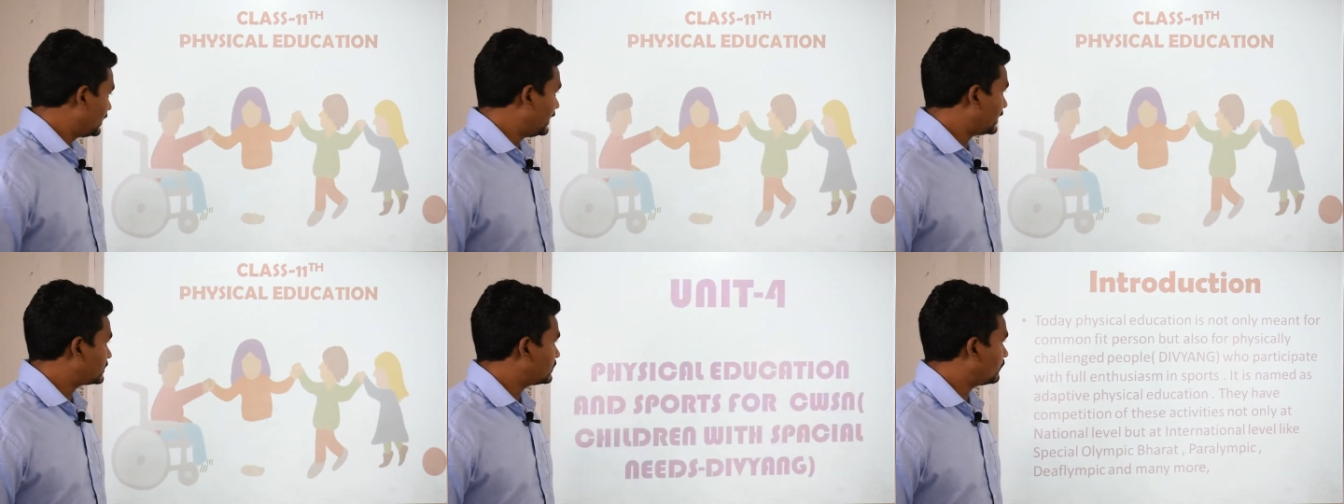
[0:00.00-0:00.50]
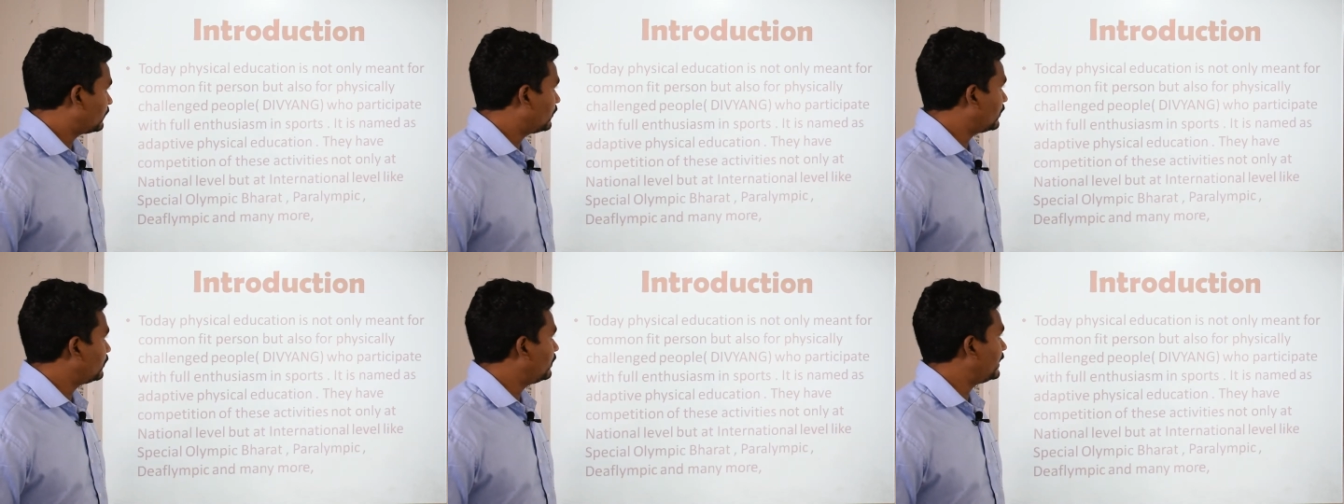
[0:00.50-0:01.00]
नेक्स्ट
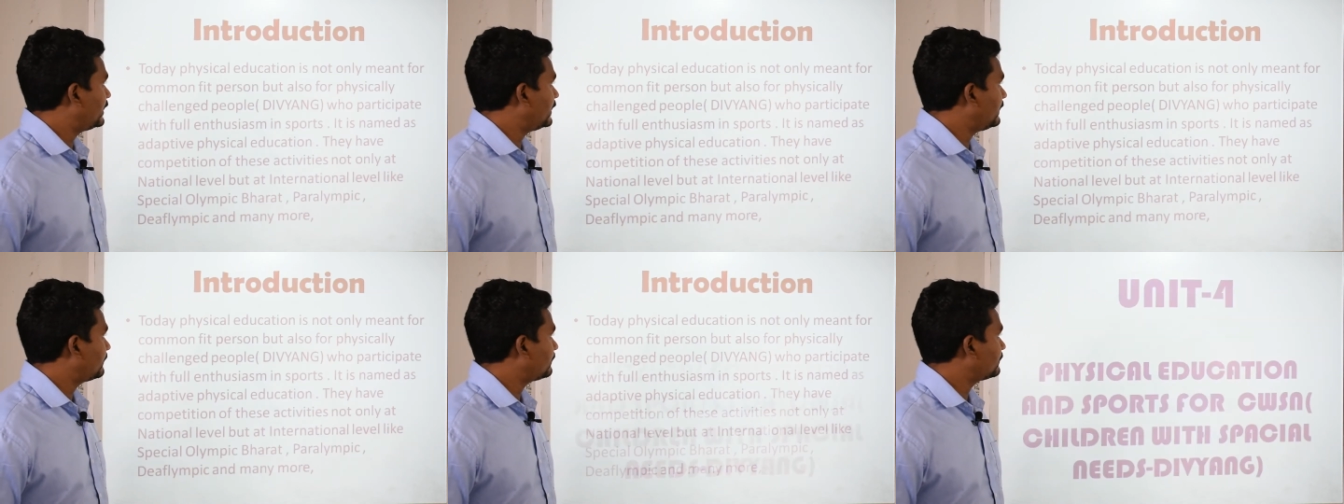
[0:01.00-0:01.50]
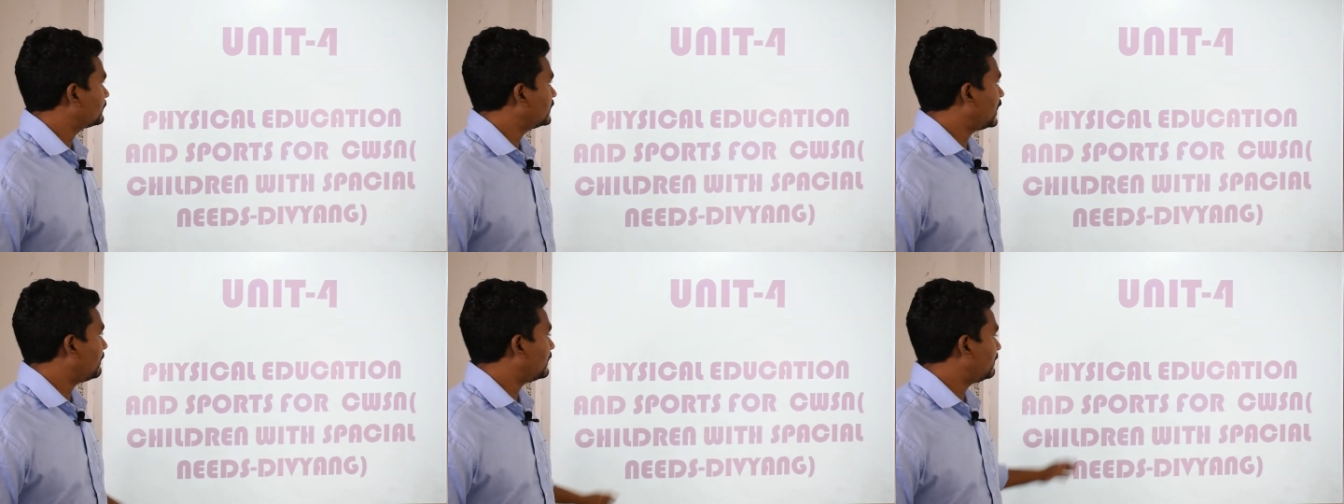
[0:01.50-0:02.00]
फोर यूनिट है
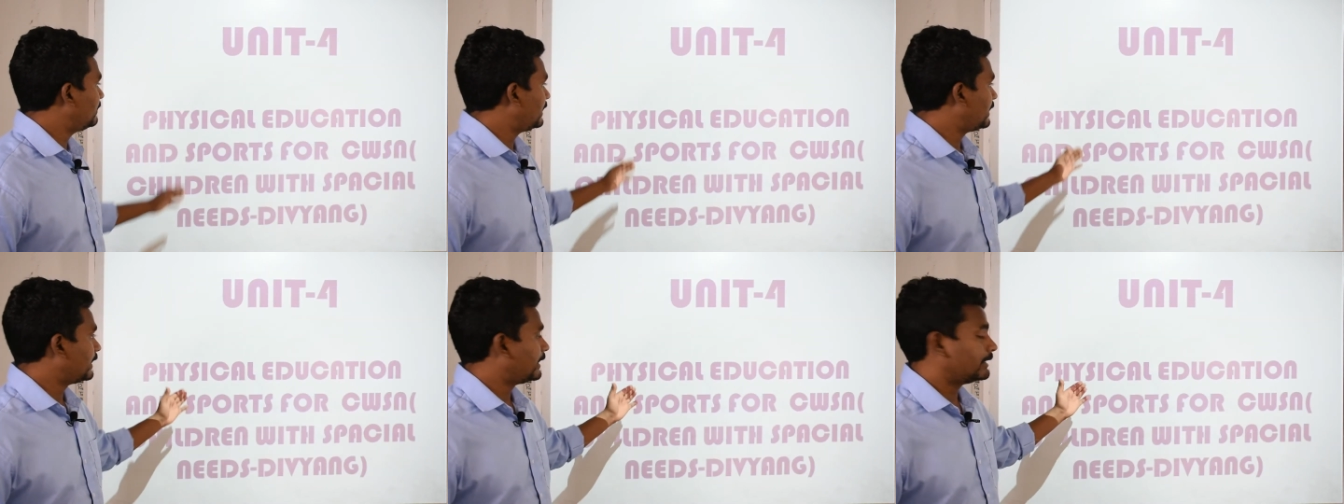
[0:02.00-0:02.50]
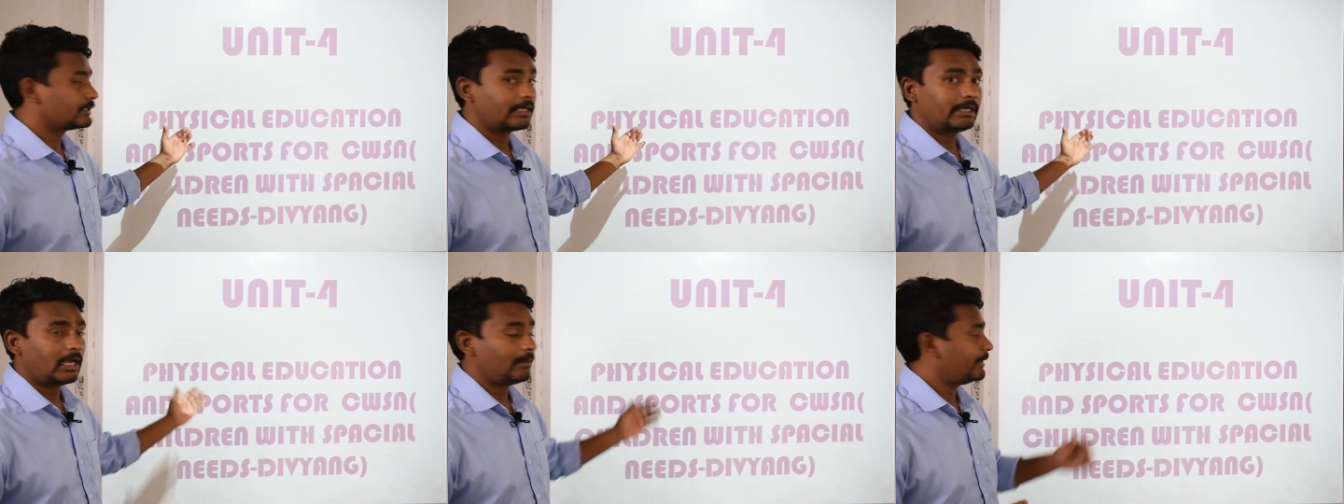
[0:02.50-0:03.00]
यहाँ पर हम देखेंगे कि
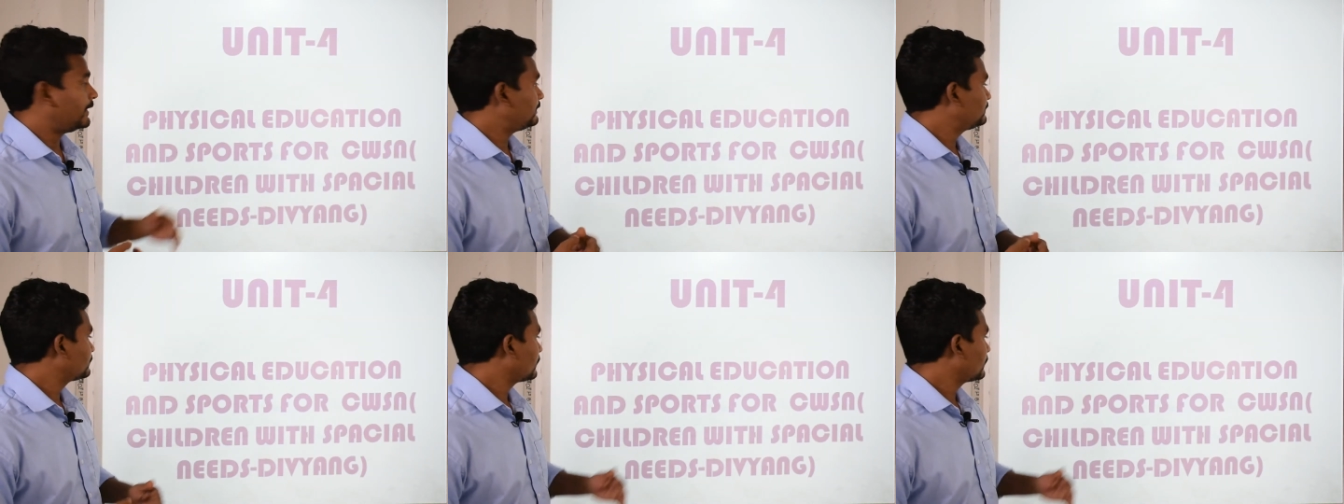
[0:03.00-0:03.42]
इसका नाम है